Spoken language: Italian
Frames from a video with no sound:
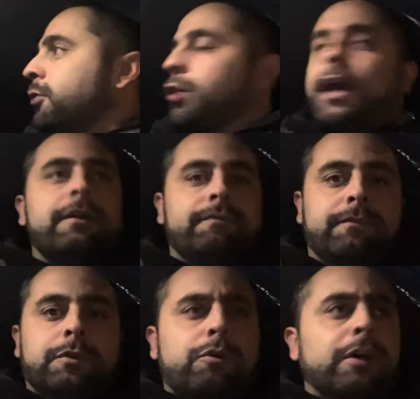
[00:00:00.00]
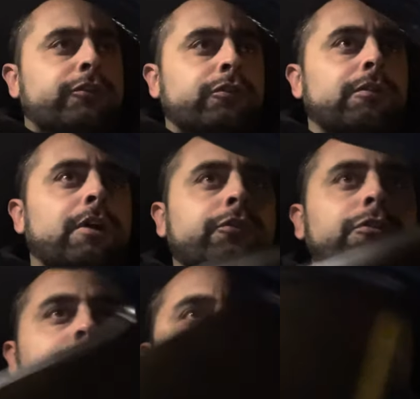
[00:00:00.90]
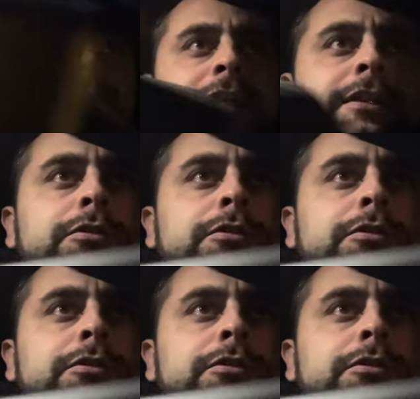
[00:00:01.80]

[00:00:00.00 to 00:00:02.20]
cioè, quali sono, quali sono stati fatti?